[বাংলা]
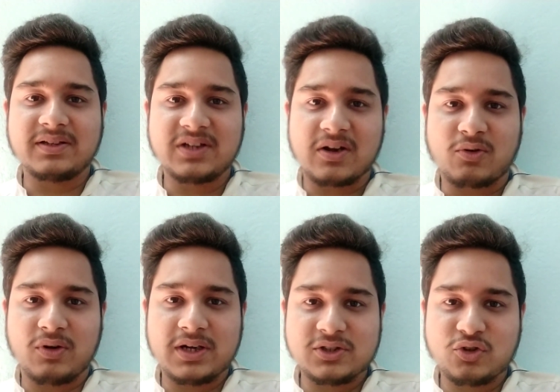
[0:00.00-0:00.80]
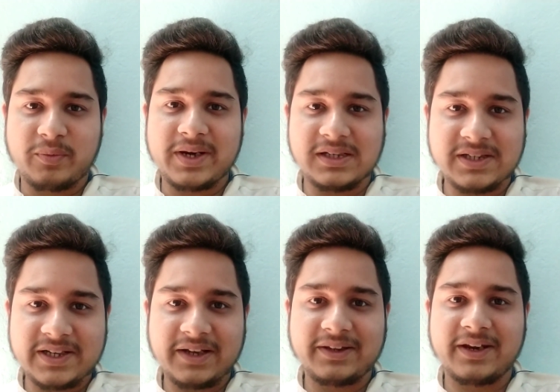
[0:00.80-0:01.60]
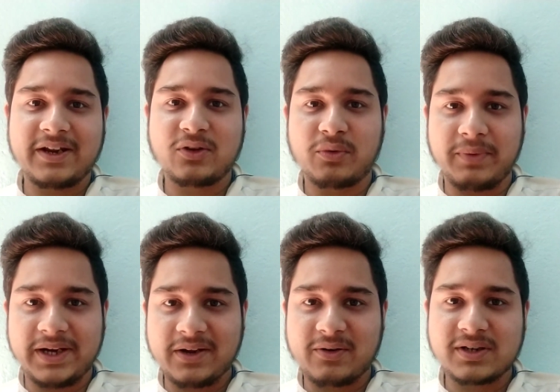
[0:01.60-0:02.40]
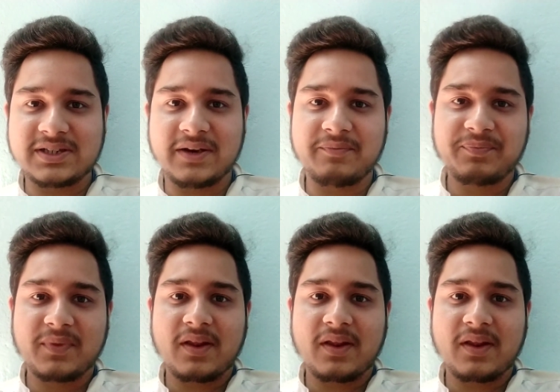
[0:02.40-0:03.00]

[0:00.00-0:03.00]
যে কল্যাণ চৌবে নিজে গিয়ে তিনি কিন্তু মিটিং করেছেন